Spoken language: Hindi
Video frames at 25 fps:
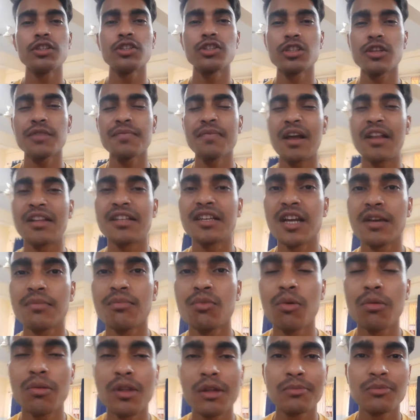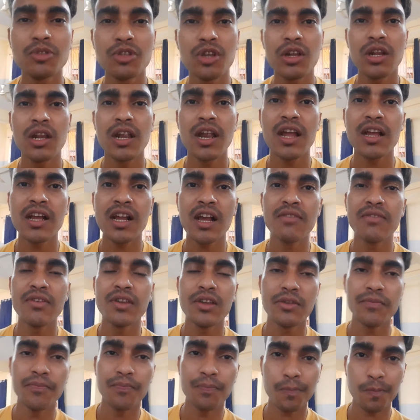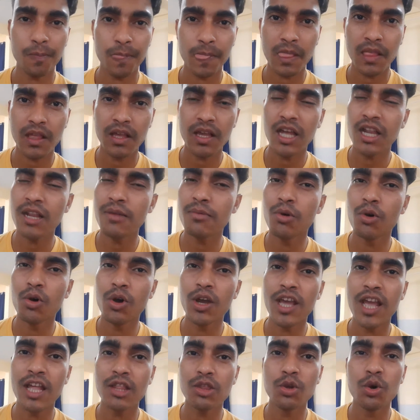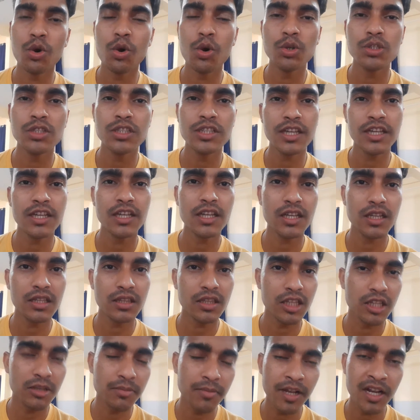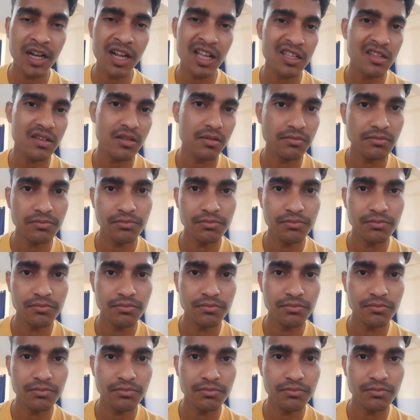दिनों से पानी का प्रॉब्लम चल रहा है काफ़ी करीब हो गया दो से तीन महीना